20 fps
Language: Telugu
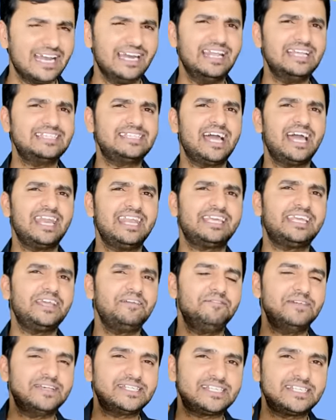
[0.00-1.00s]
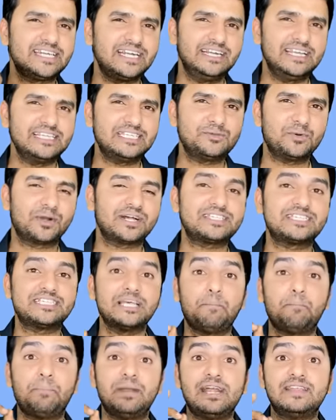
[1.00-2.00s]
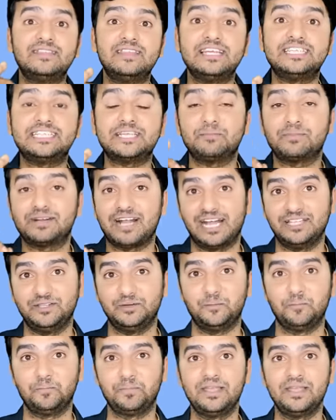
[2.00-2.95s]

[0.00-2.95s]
నిజానికి వెస్టిండీస్ ఒక సెపరేట్ దేశం కాదు